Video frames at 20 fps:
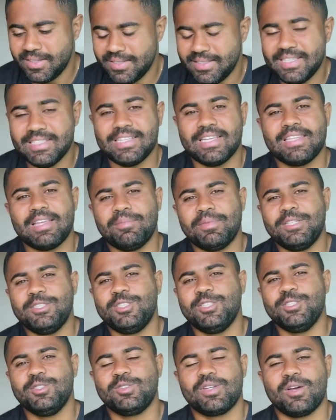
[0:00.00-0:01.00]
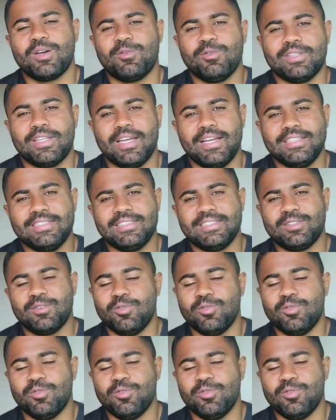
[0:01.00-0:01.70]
E é exatamente isso que acontece